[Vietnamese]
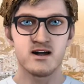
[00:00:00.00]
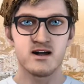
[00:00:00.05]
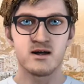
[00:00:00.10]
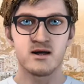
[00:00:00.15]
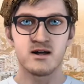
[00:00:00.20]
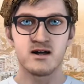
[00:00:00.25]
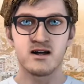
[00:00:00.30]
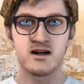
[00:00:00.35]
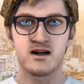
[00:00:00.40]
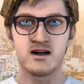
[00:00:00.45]

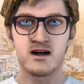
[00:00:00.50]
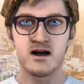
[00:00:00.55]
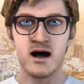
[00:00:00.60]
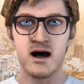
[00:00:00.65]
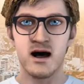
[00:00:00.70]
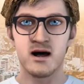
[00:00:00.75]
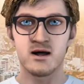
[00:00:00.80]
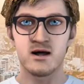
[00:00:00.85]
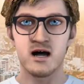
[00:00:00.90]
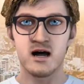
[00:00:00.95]
nhà xem các
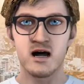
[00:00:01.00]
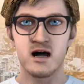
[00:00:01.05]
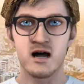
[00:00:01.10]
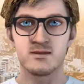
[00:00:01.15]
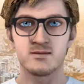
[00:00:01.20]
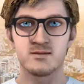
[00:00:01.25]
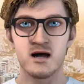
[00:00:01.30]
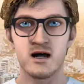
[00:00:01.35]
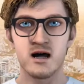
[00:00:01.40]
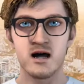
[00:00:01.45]
đồng đội thi
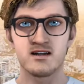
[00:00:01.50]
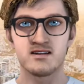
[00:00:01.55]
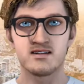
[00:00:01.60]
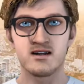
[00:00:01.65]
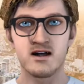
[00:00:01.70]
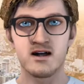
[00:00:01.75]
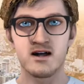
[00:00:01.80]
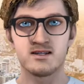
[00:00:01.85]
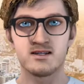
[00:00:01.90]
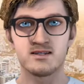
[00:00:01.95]
đấu ở
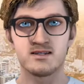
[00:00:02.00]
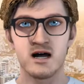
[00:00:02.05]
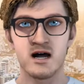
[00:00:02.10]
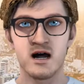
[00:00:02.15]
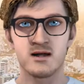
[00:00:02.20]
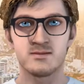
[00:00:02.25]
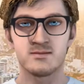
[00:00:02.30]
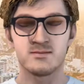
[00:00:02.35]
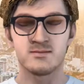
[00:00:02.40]
King's Cup.